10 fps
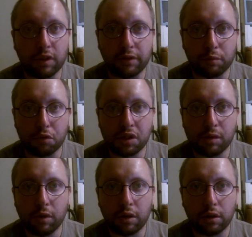à fait
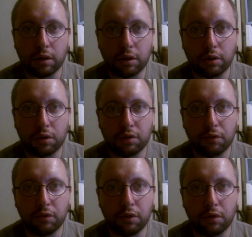possible euh, au
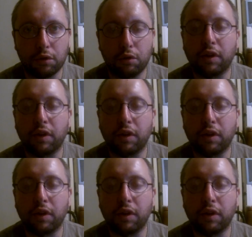niveau de,